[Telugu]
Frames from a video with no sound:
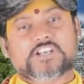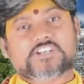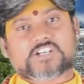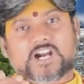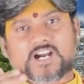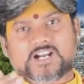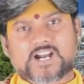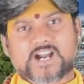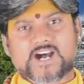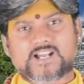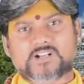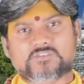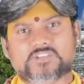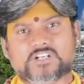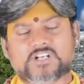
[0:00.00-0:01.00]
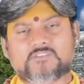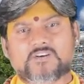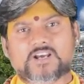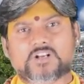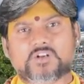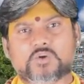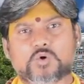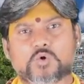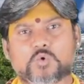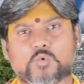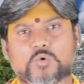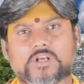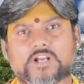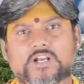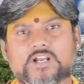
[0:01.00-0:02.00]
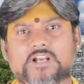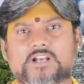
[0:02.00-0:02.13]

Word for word: శాకాహారం తిన్న వారిలో కూడా